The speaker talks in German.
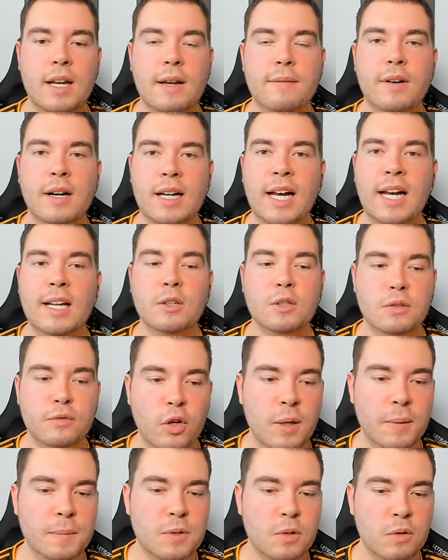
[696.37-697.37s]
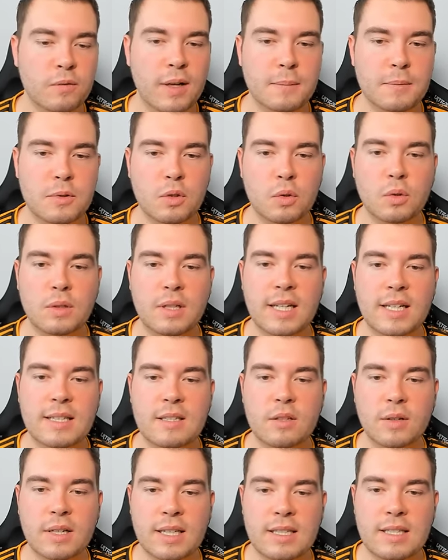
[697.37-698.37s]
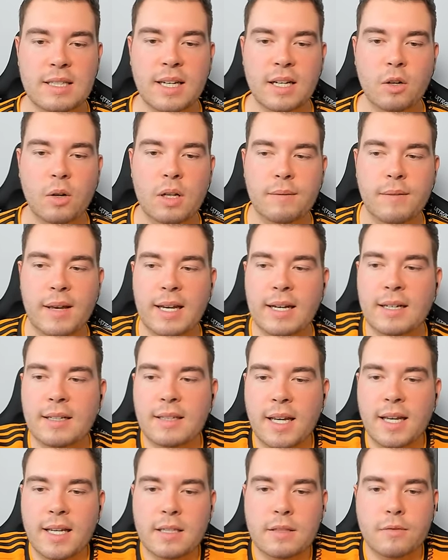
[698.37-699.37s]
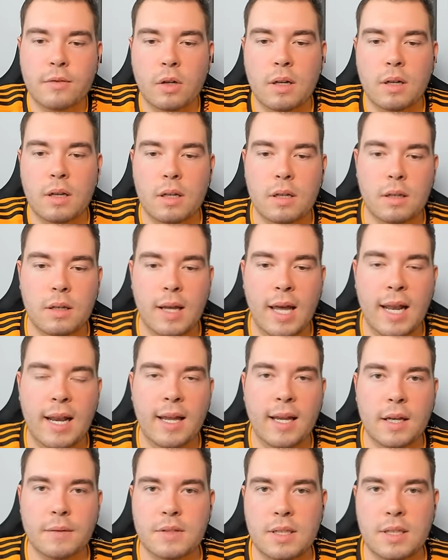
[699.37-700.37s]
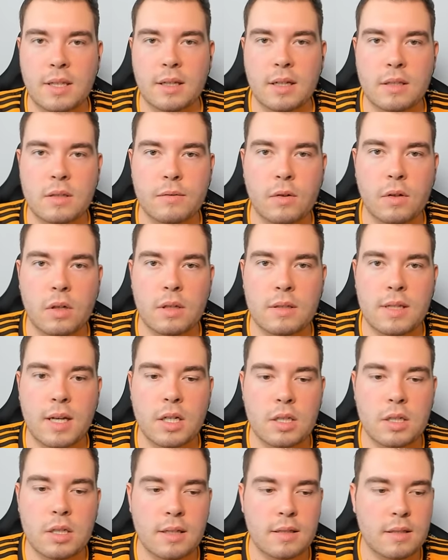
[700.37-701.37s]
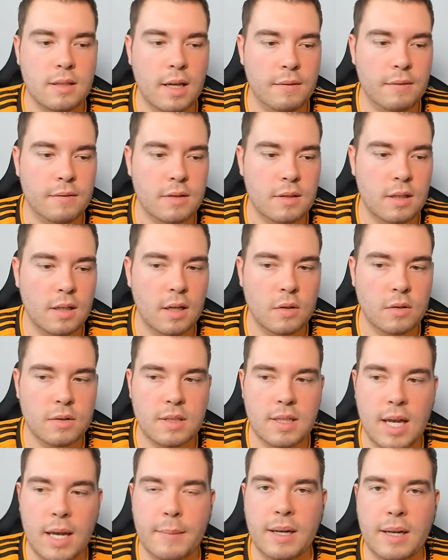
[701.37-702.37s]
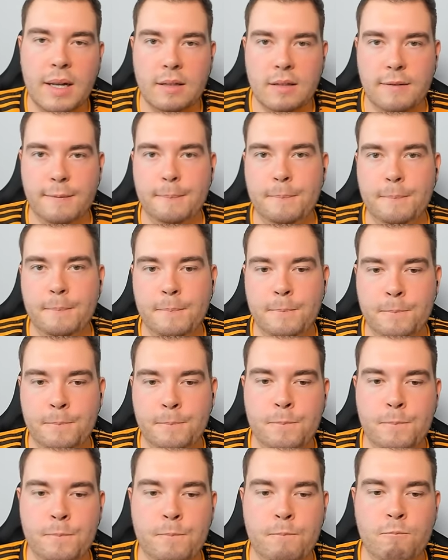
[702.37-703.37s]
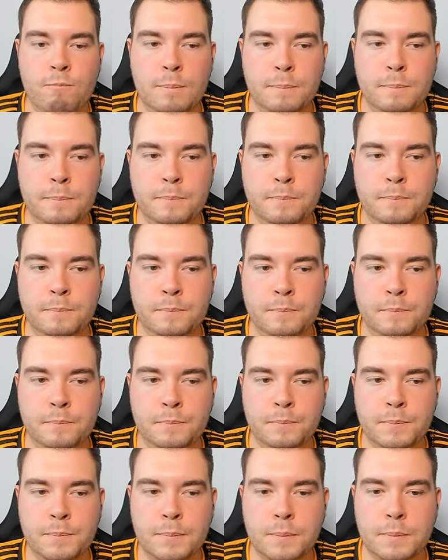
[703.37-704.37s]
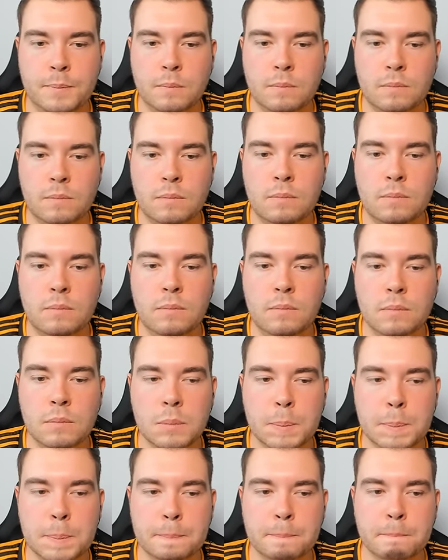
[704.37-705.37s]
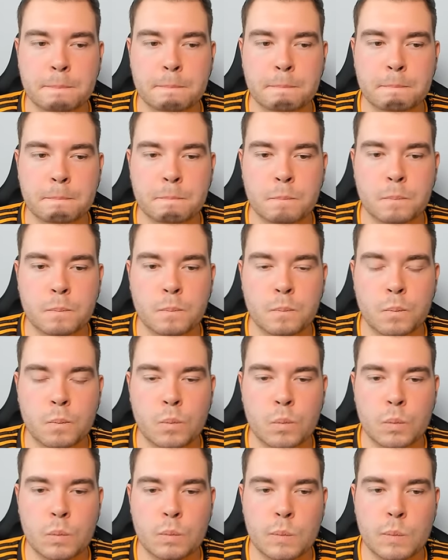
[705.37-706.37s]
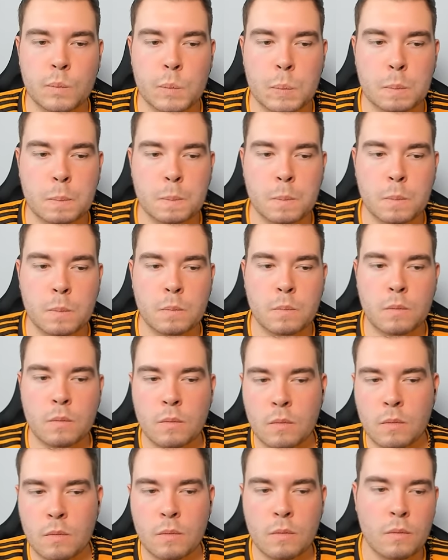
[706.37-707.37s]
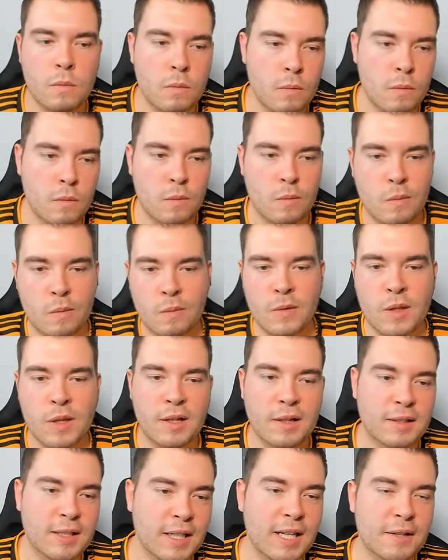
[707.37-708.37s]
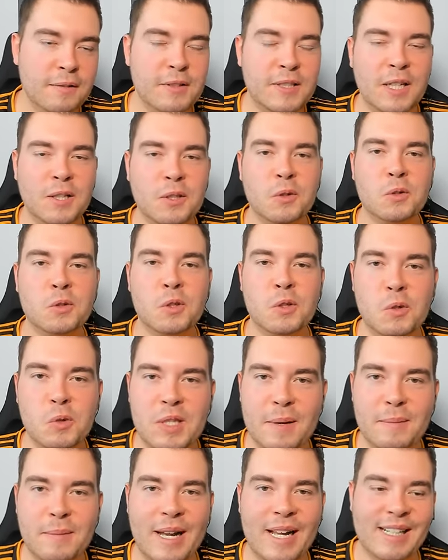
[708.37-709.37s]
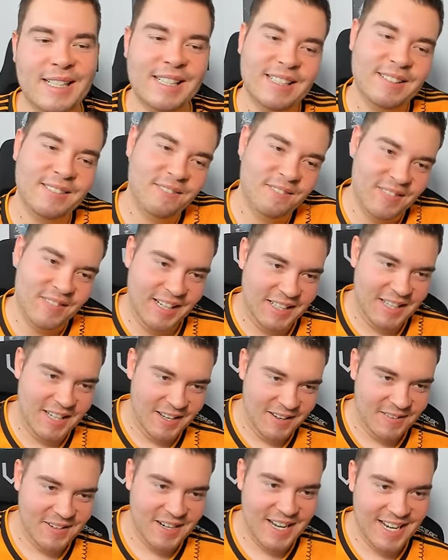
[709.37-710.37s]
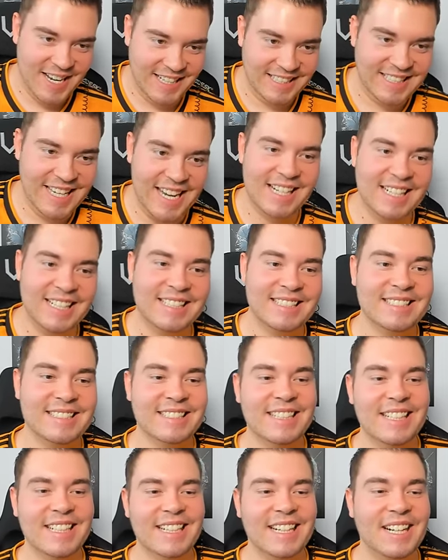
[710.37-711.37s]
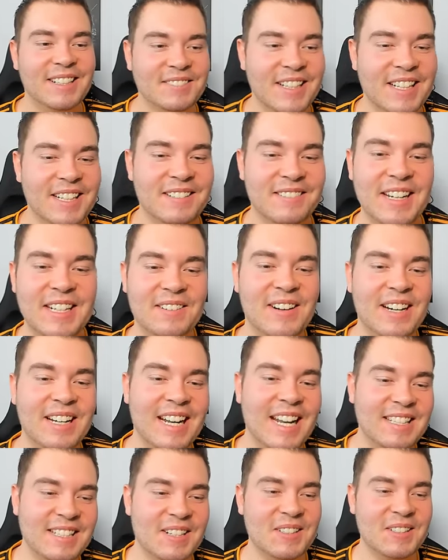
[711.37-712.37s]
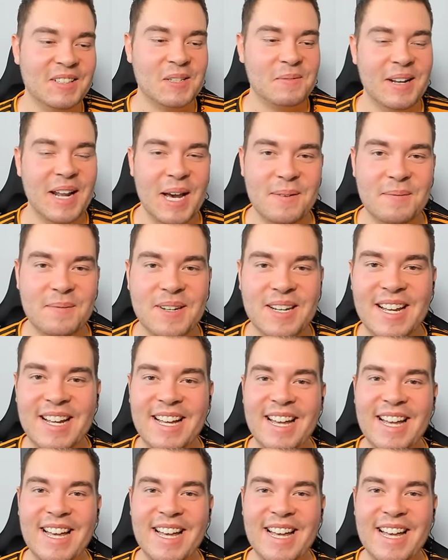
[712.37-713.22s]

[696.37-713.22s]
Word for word: Dann haben wir Carlos Forbes und wir haben zu guter Letzt noch Christian Oliveira, der ist von äh, LAFC, also von Los Angeles FC aus der MLS. Ah, ich gehe auf Forbes oder Ceballos und ich sag äh, Ceballos. Dann darf ich Antonio Nusa behalten. Richtig, ja. Junge. Geil. Auf geht's, weitermachen. Let's go, ich bin hyped.